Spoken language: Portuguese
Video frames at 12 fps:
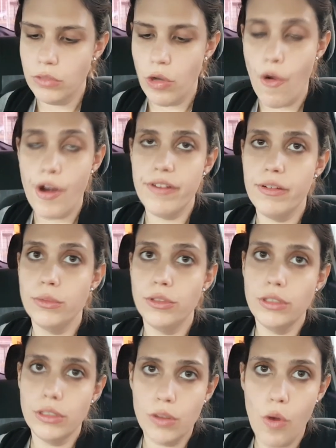Agora
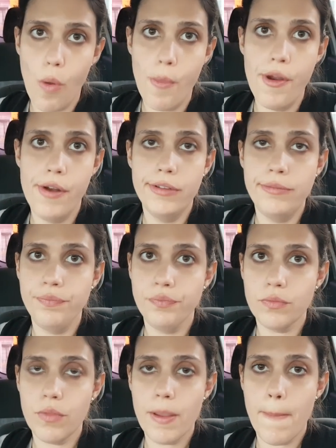vamos comer
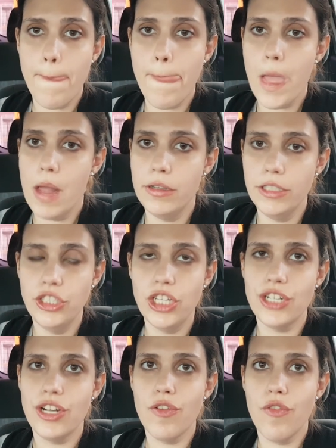e
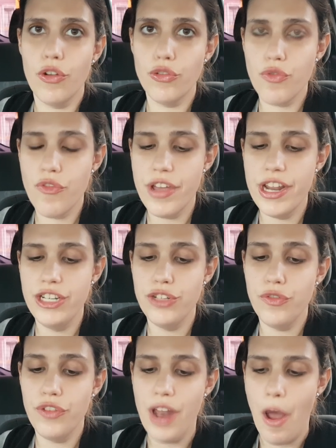já já eu volto com o
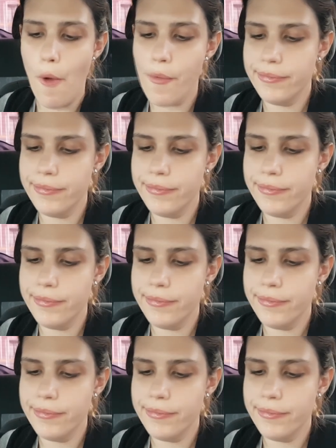veredito final.